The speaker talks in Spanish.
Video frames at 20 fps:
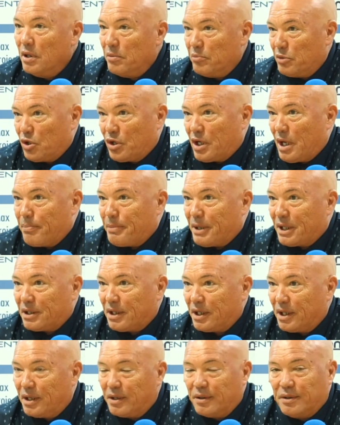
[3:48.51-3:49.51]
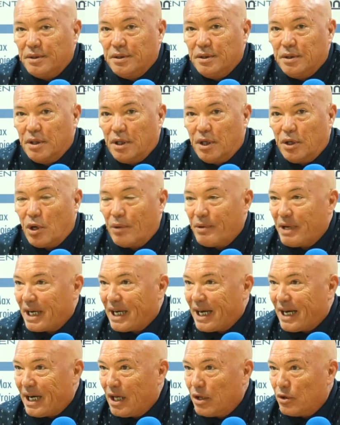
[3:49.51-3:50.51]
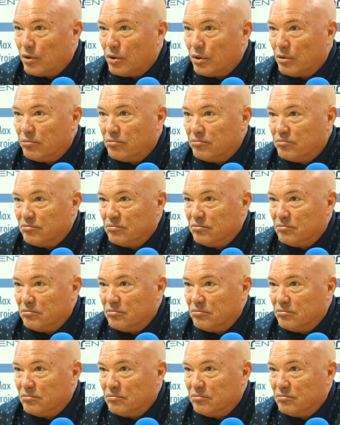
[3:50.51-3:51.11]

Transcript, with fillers: bueno que aparte que no había encajado en